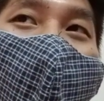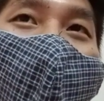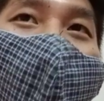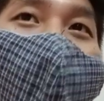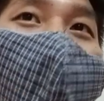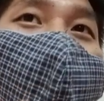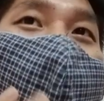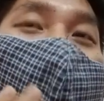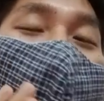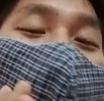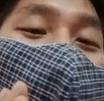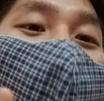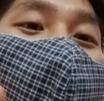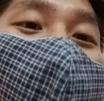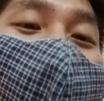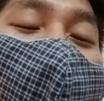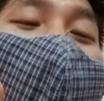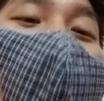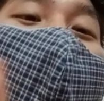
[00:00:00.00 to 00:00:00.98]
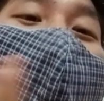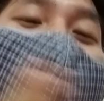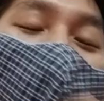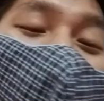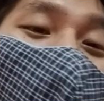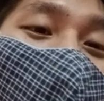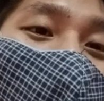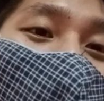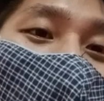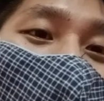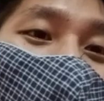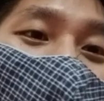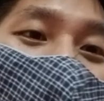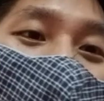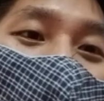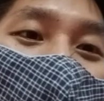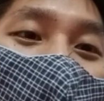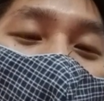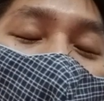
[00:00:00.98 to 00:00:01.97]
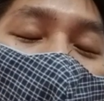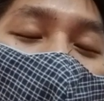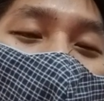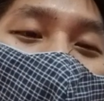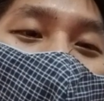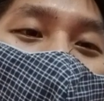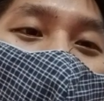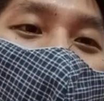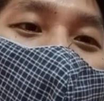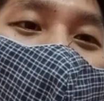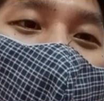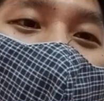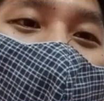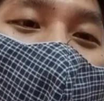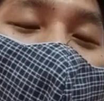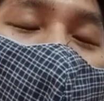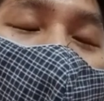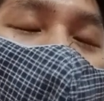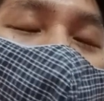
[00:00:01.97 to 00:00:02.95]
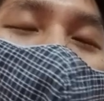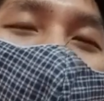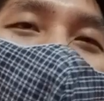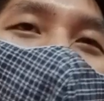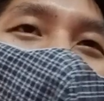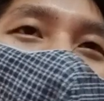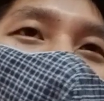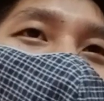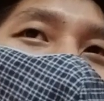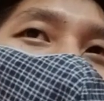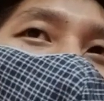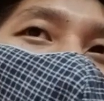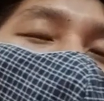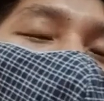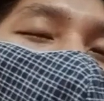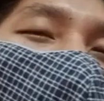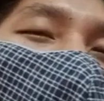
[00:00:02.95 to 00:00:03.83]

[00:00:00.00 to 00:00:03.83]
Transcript: 越越走越偏了，你走到走到一